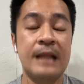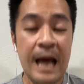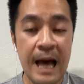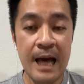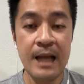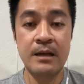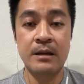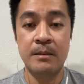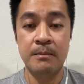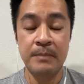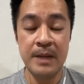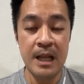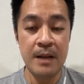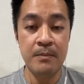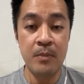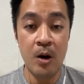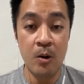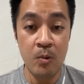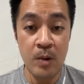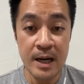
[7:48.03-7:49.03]
ต้านไม่
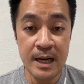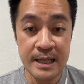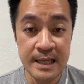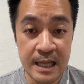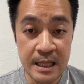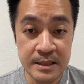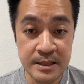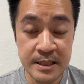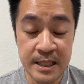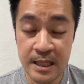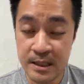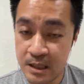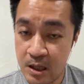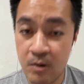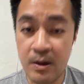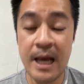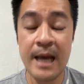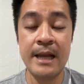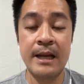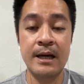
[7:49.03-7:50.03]
ได้บอกว่าคะแนนเสียง
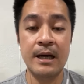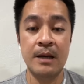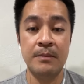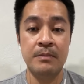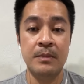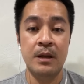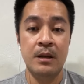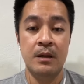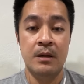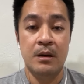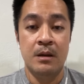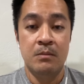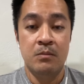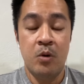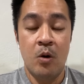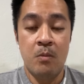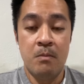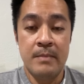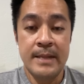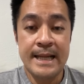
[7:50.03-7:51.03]
เท่าไหร่นะครับ
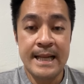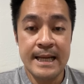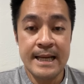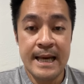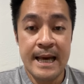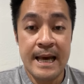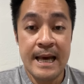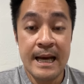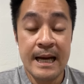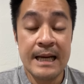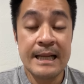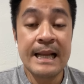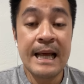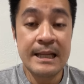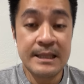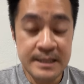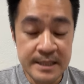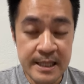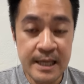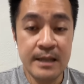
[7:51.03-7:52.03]
ผมไม่ได้แคร์คะแน
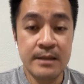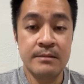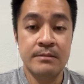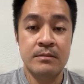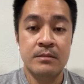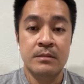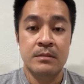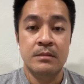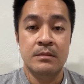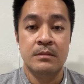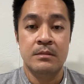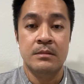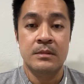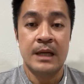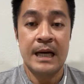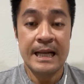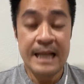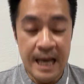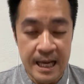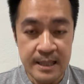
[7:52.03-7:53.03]
นเสียง
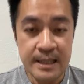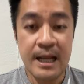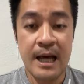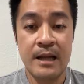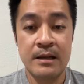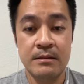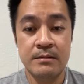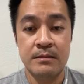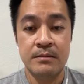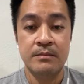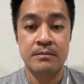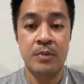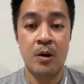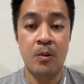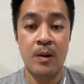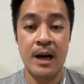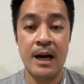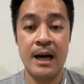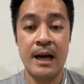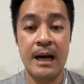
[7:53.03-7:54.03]
ขนาดนั้นเพ
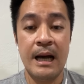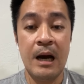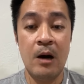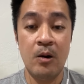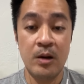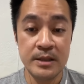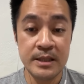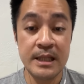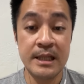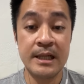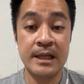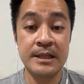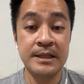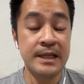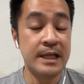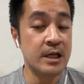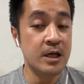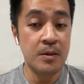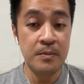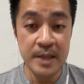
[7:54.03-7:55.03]
ราะว่าเอาข้อจริงคริส
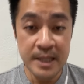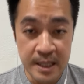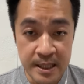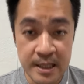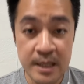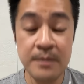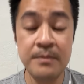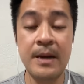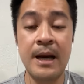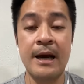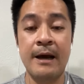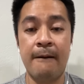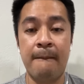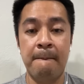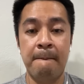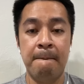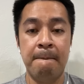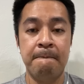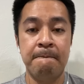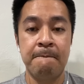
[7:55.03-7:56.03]
เตียนก็ไม่ได้เยอะมาก
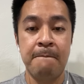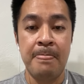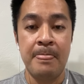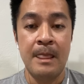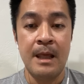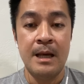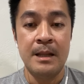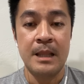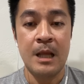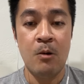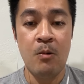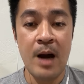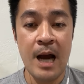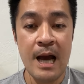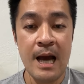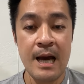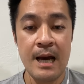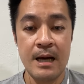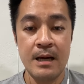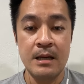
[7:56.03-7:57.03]
แต่
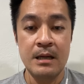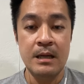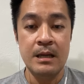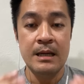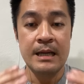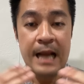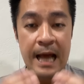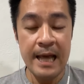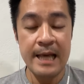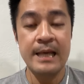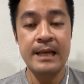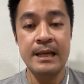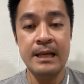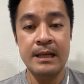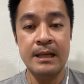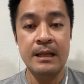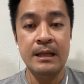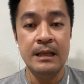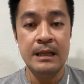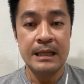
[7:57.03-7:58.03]
ว่าใน
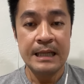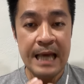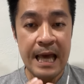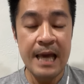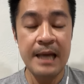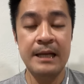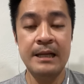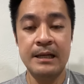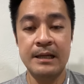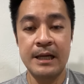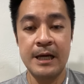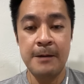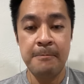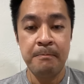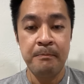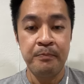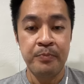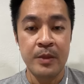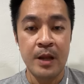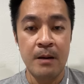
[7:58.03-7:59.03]
แง่หนึ่งเนี่ย
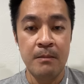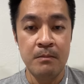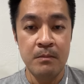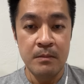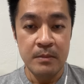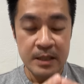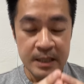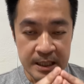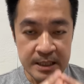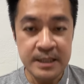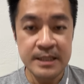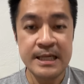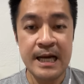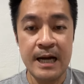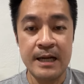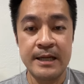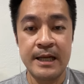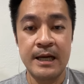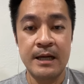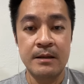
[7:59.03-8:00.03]
คริสต
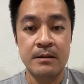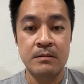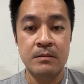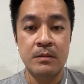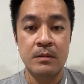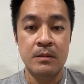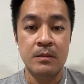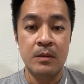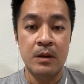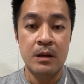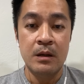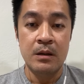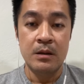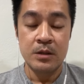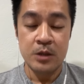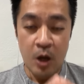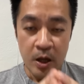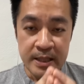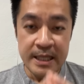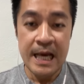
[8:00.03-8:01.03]
จักรเนี่ย
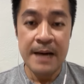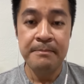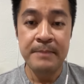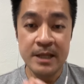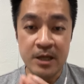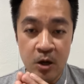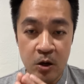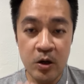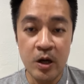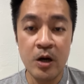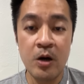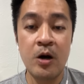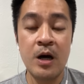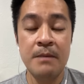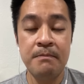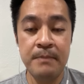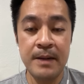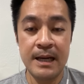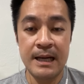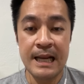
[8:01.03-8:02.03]
ตอนนี้มันก็ค่
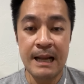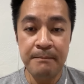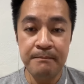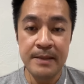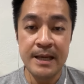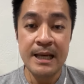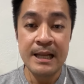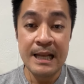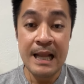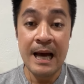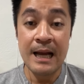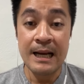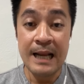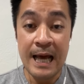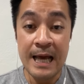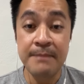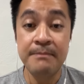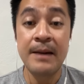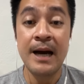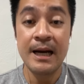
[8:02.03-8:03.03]
อยๆเปิดรับเพศหลากห
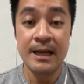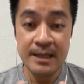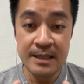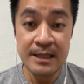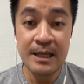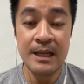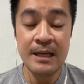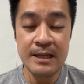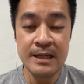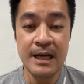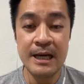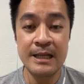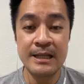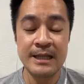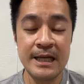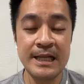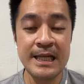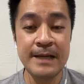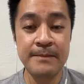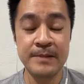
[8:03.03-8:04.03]
ลายมากขึ้นเรื่อ
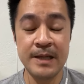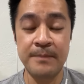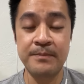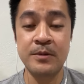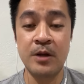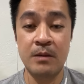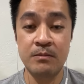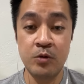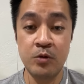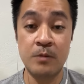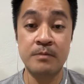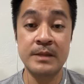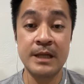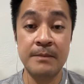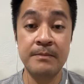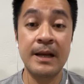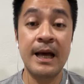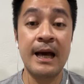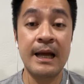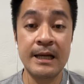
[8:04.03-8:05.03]
ถ้าเทียบกับตอนผม
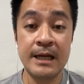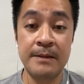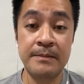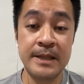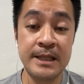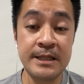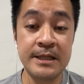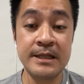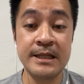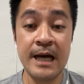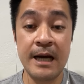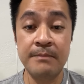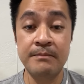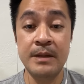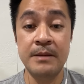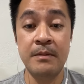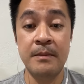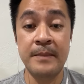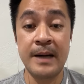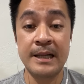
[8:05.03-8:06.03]
ทำงานกับคริสตจักร
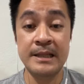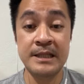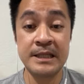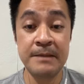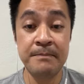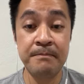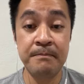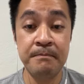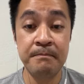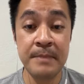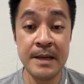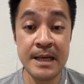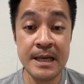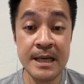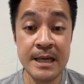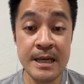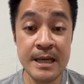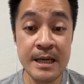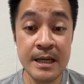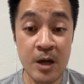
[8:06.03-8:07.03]
เมื่อประมาณ10ปี
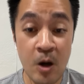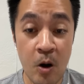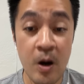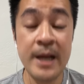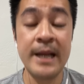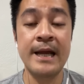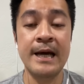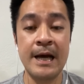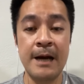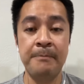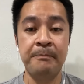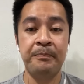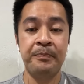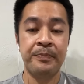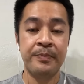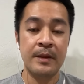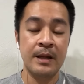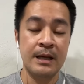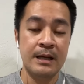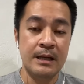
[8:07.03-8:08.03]
ก่อนนะครับ
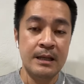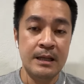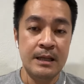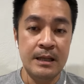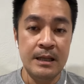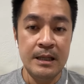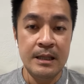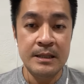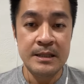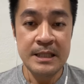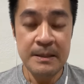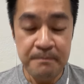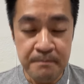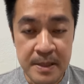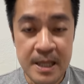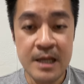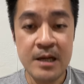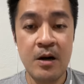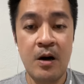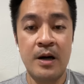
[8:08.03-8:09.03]
10
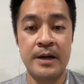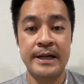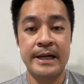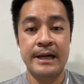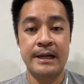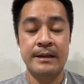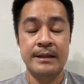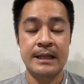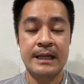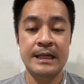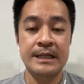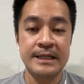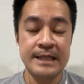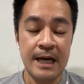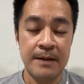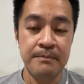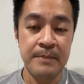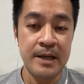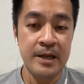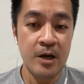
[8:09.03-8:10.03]
ปีก่อนเนี่ยคริสต
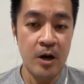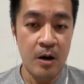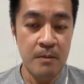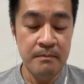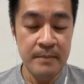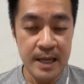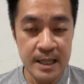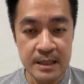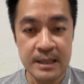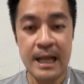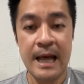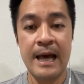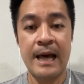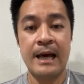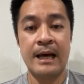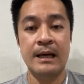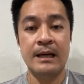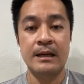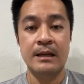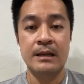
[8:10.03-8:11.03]
จักรไม่ยอมแม้แต่
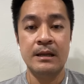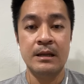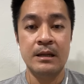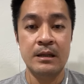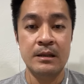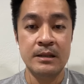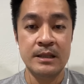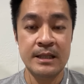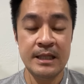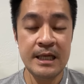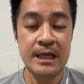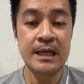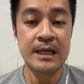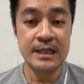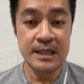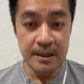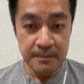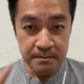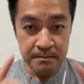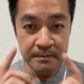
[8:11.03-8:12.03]
ที่
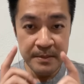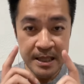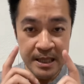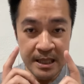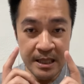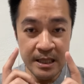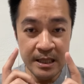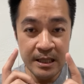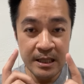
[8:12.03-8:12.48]
จะมี